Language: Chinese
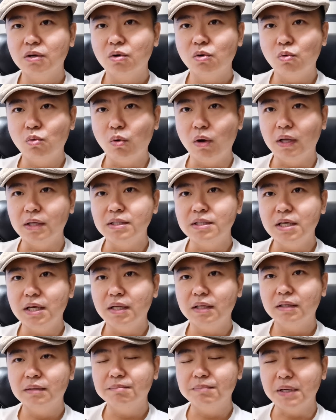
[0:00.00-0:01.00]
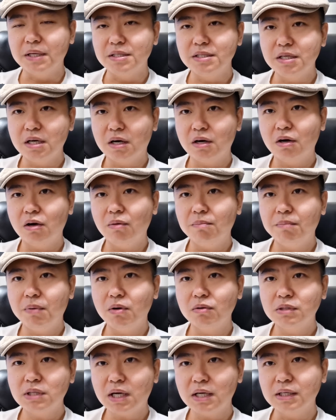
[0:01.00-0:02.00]
管线北溪二号
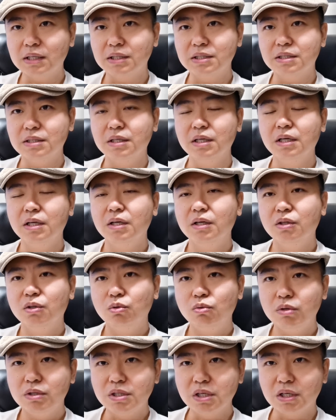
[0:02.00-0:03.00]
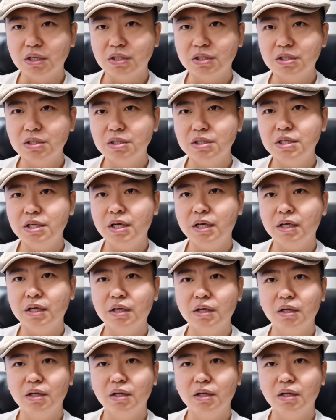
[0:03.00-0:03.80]
爆炸这个事，对整个世界，